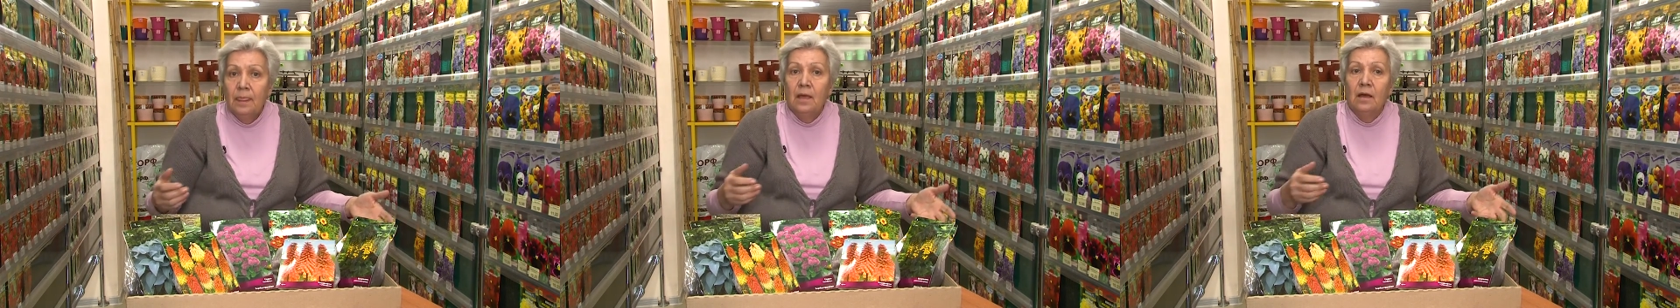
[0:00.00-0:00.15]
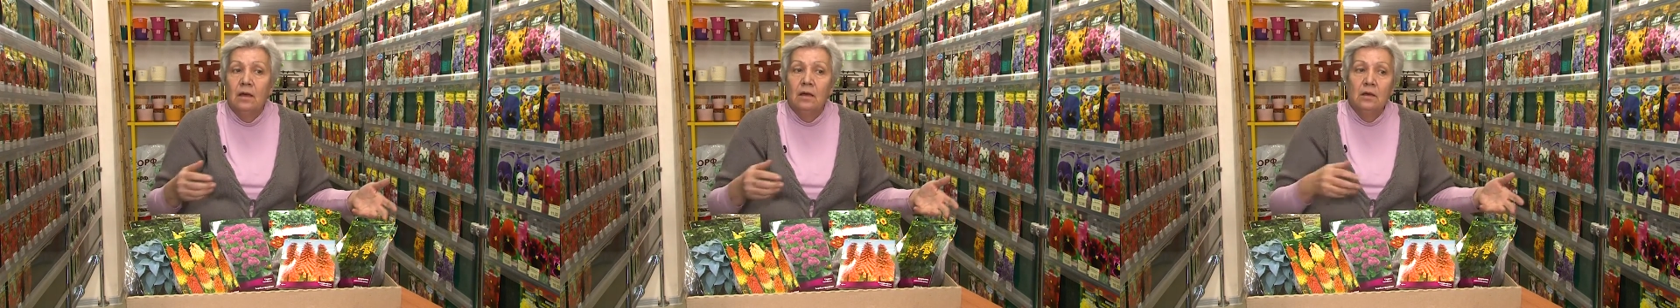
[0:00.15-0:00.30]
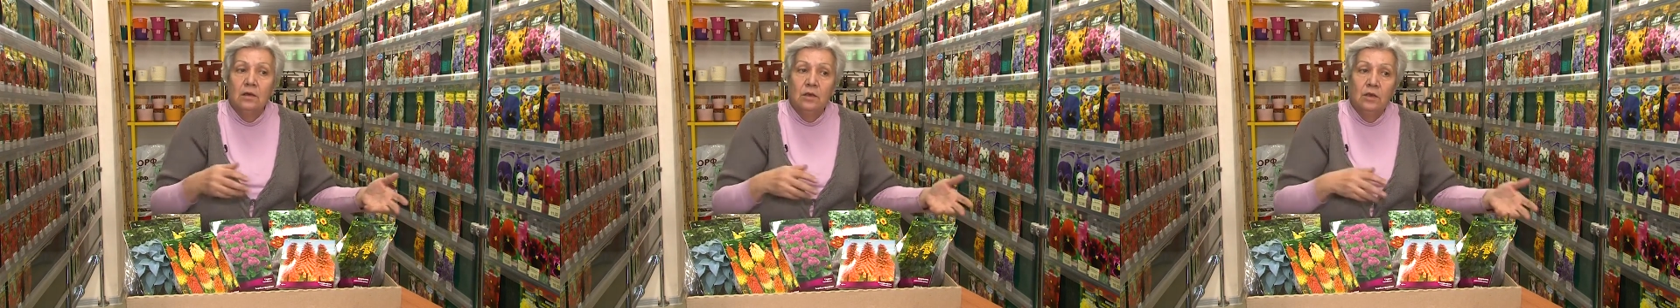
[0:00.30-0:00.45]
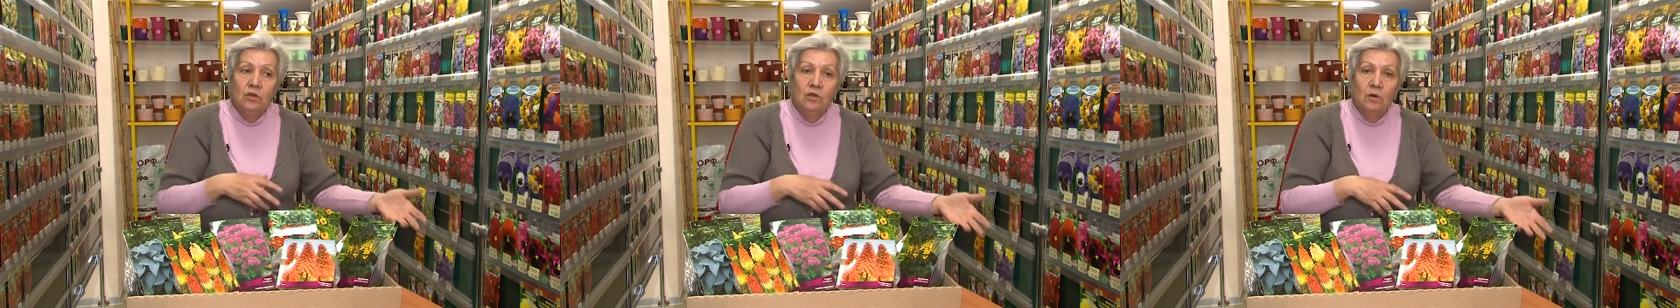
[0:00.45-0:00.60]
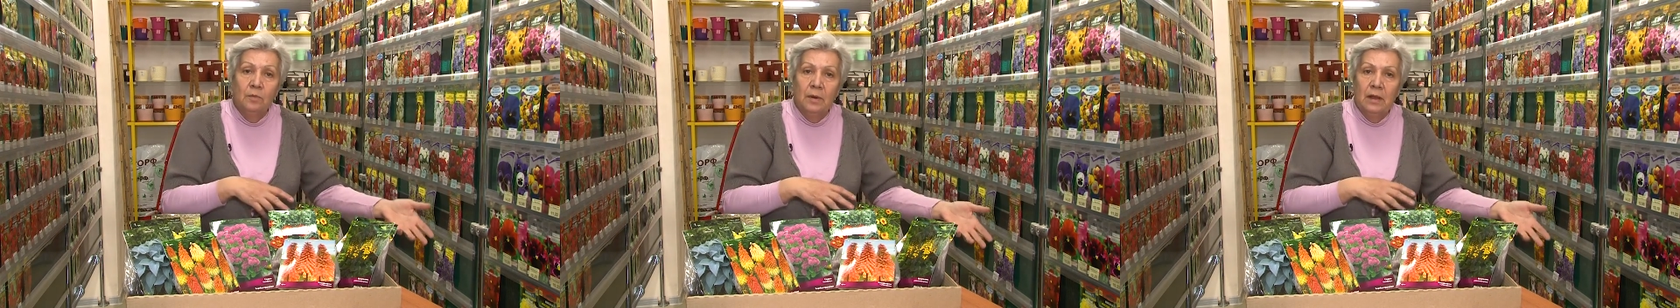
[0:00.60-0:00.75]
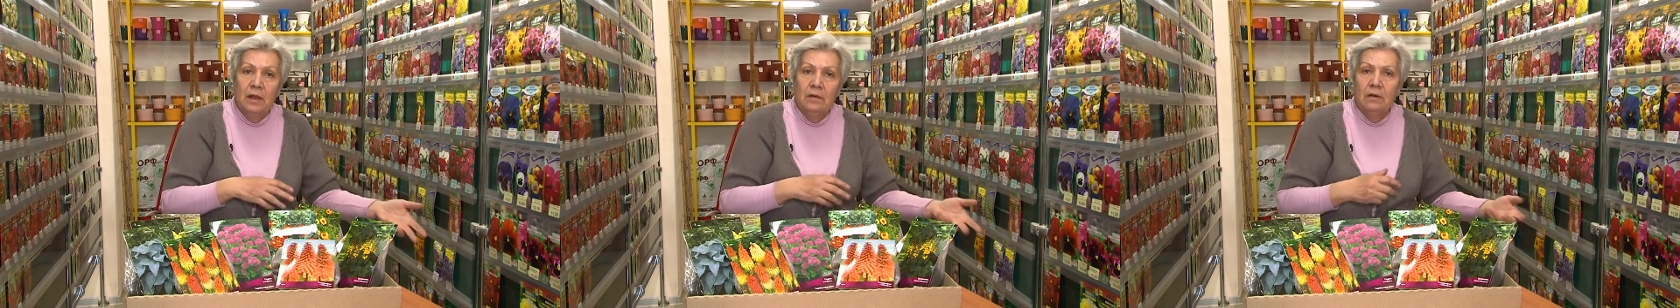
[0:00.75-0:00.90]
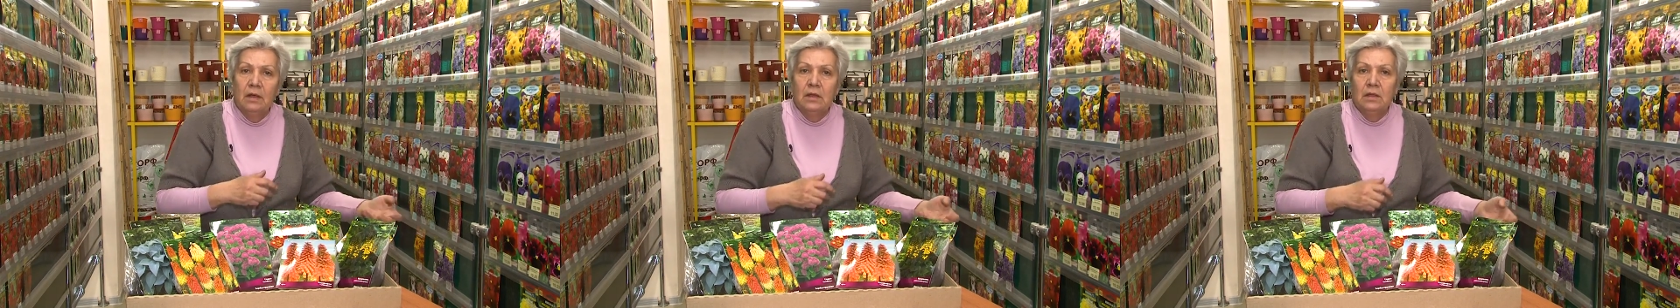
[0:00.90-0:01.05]
А, Ее
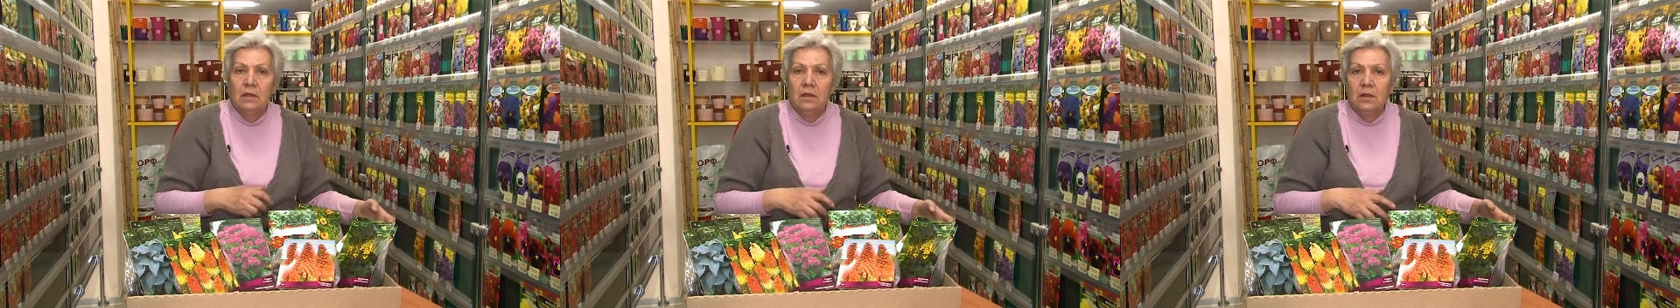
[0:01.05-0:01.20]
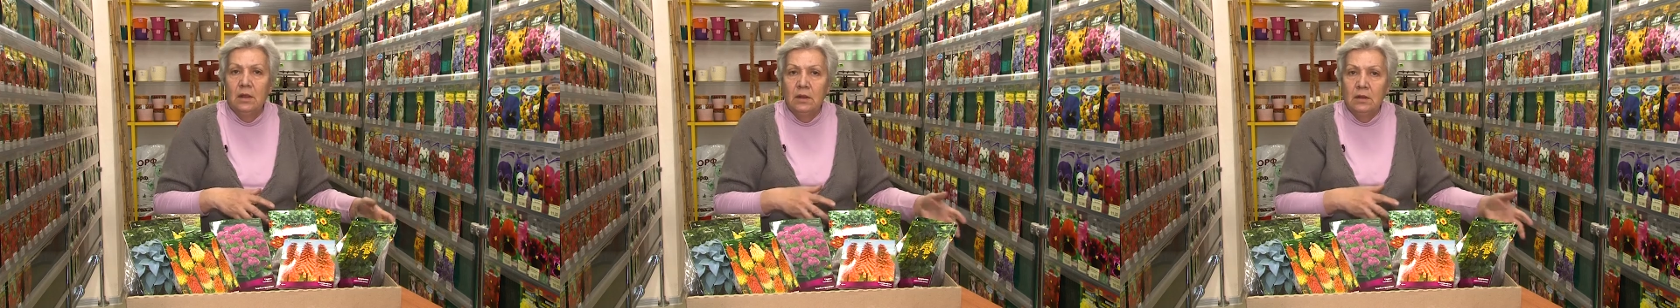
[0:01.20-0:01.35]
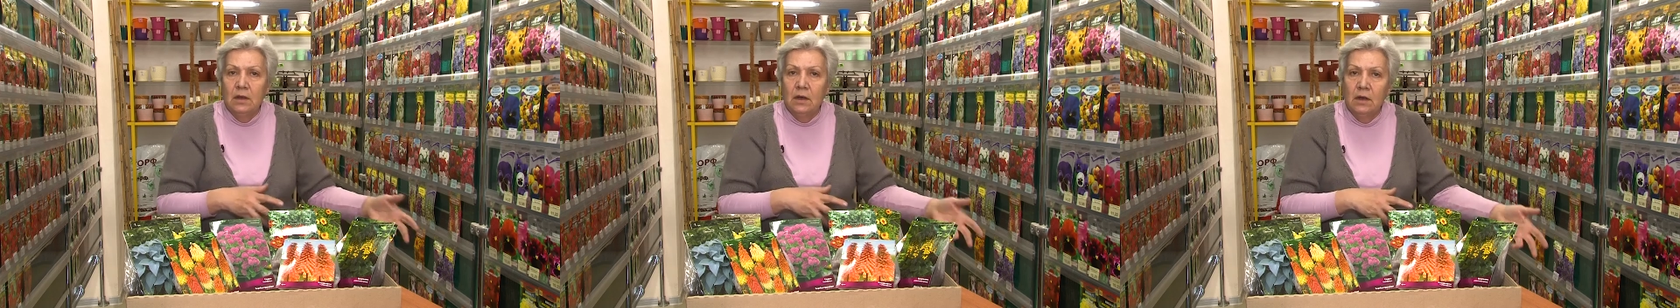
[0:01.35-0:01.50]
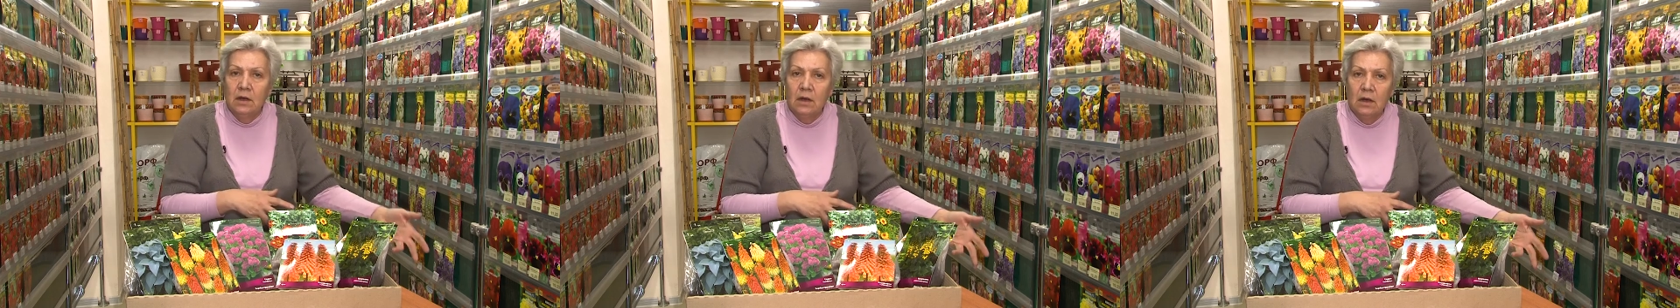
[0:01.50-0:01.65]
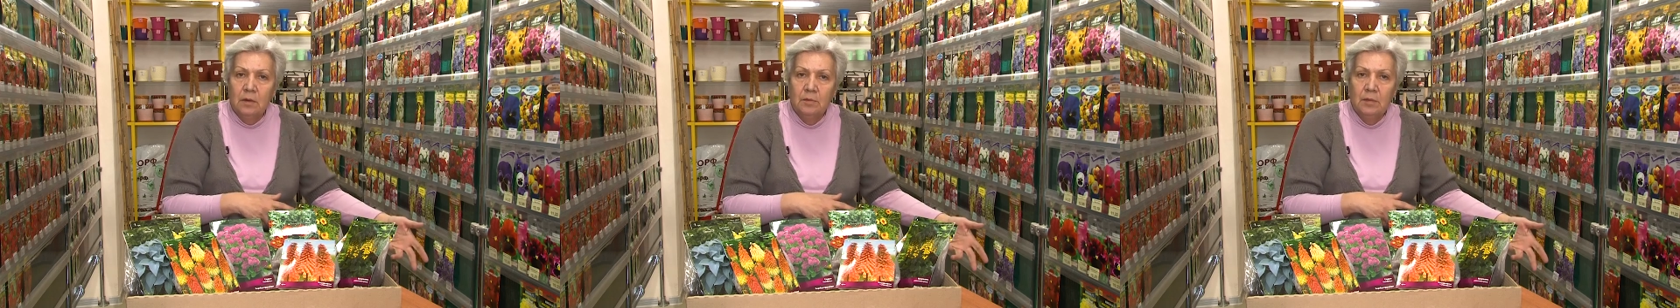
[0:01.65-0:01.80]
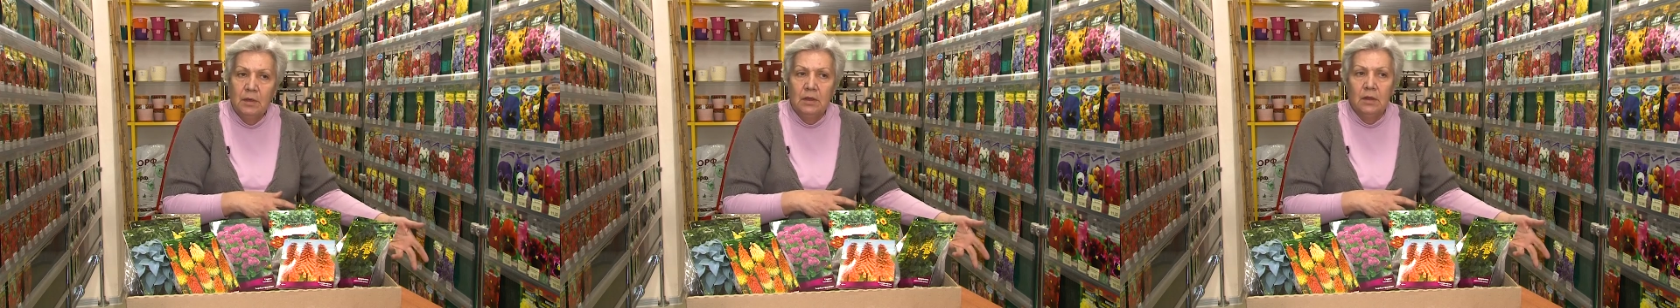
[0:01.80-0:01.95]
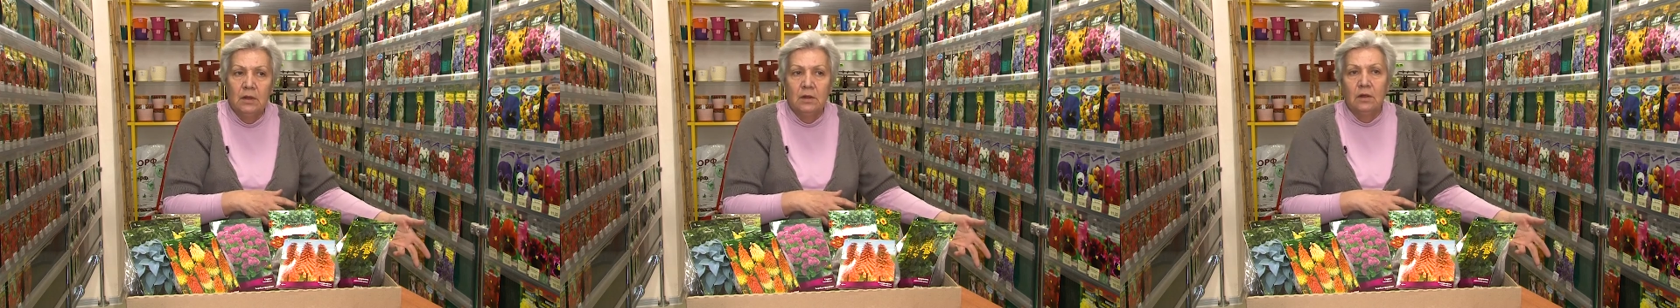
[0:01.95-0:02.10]
поливать не надо,
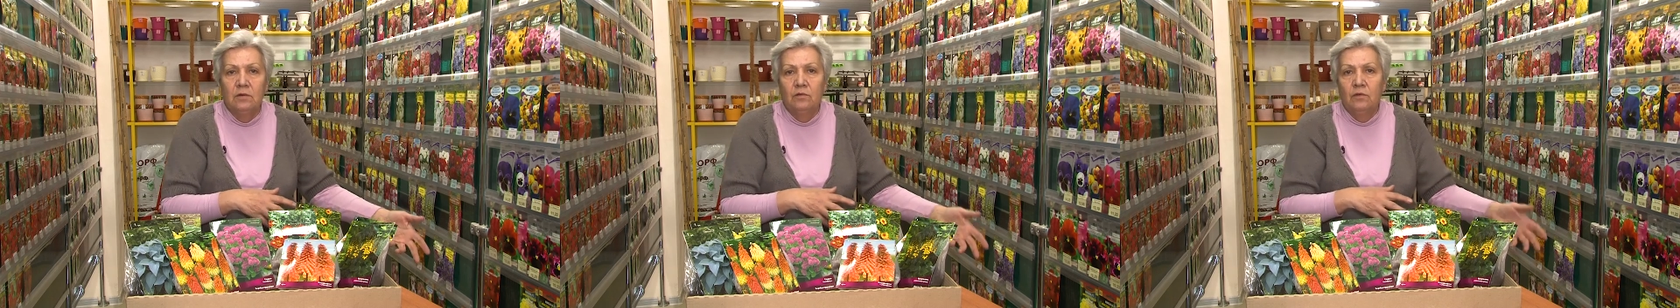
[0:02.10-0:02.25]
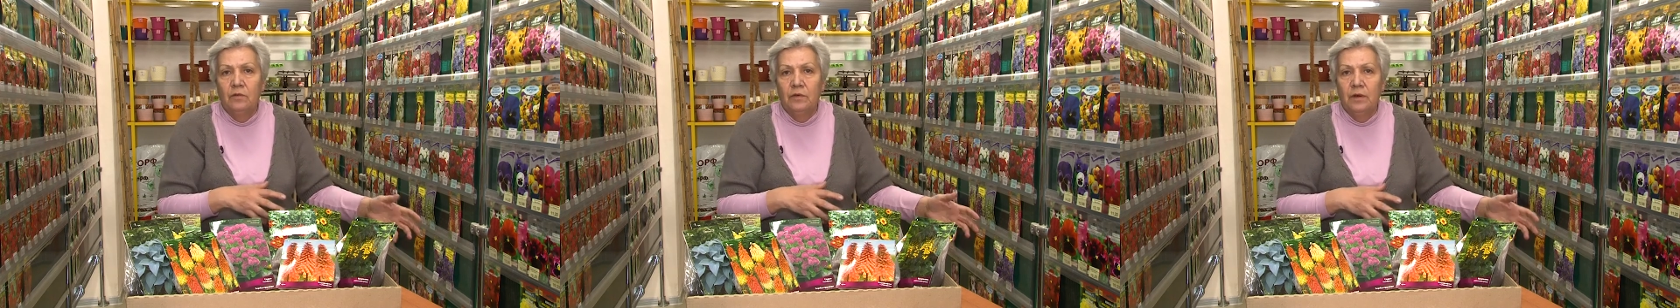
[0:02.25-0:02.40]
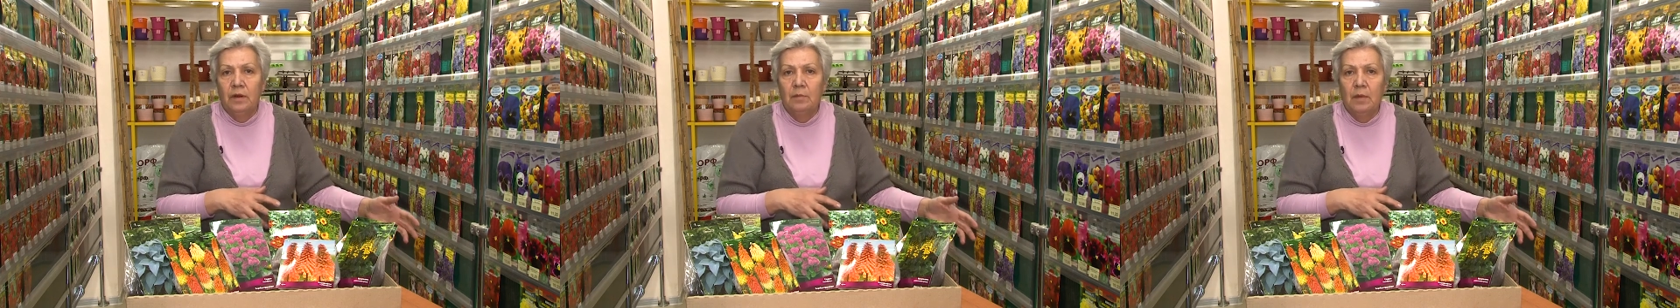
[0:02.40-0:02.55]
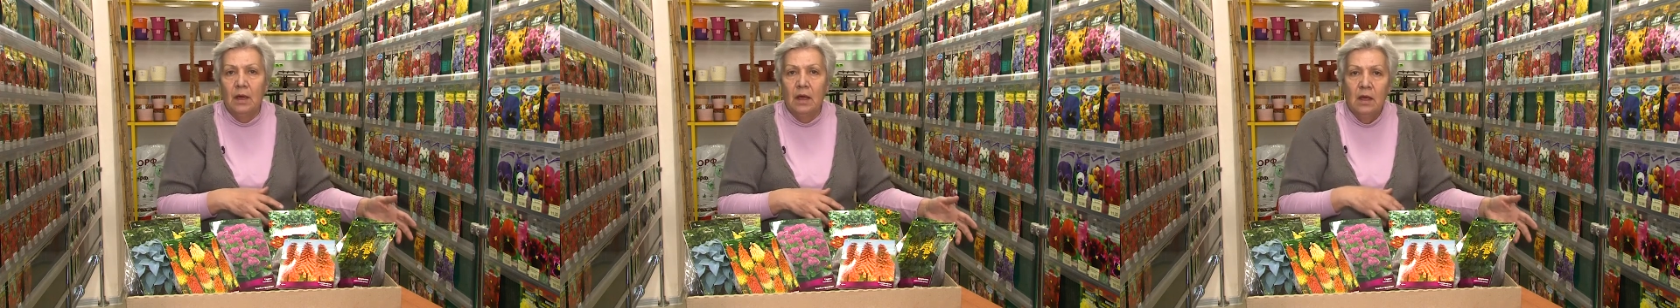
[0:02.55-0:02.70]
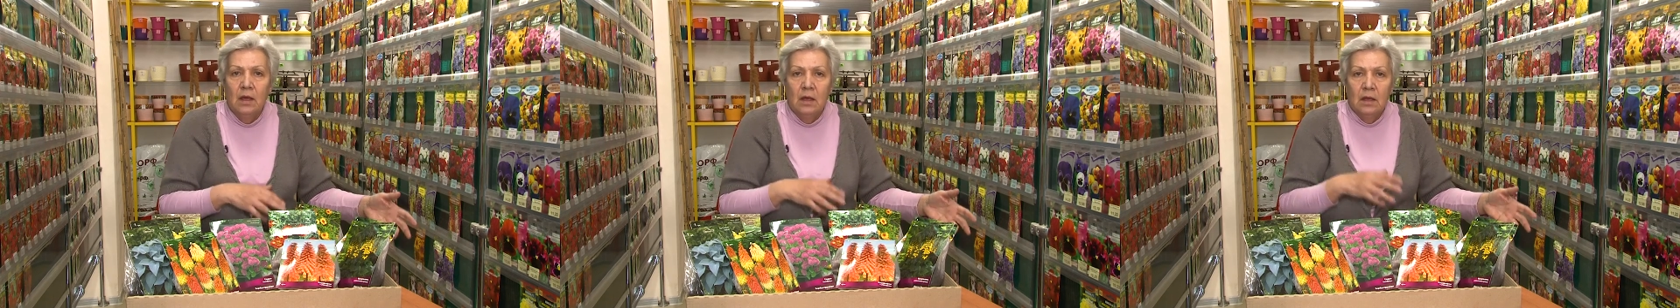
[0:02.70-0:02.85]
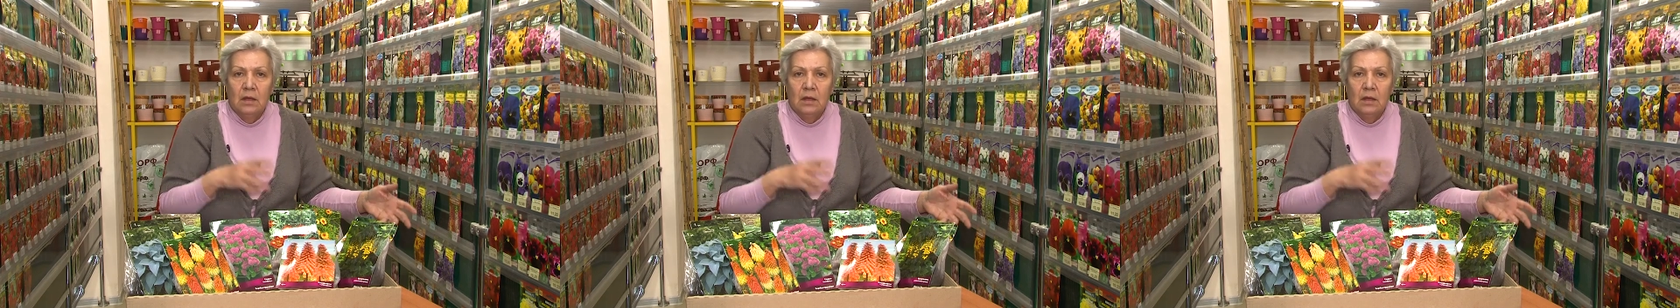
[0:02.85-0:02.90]
кормить надо вовремя,